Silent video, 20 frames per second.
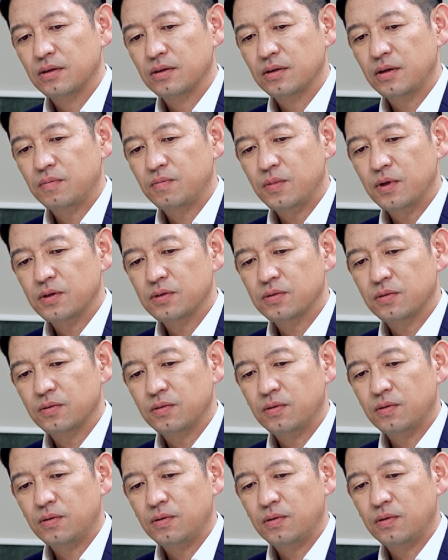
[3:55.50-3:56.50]
やっぱりそ
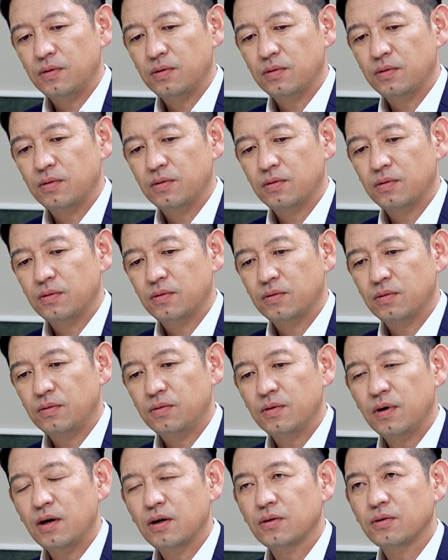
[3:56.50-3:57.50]
の
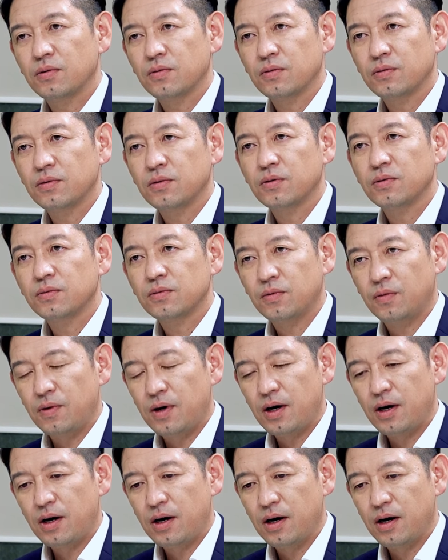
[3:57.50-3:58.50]
老眼鏡っていうのは、
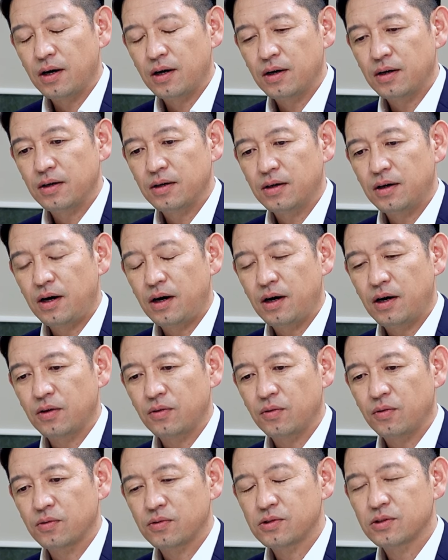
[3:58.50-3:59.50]
はい、あ
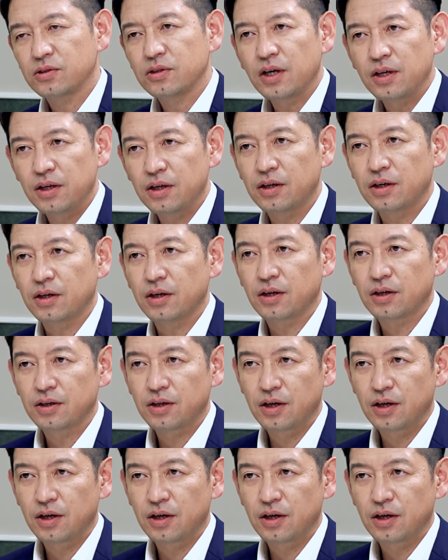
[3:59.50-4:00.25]
の常に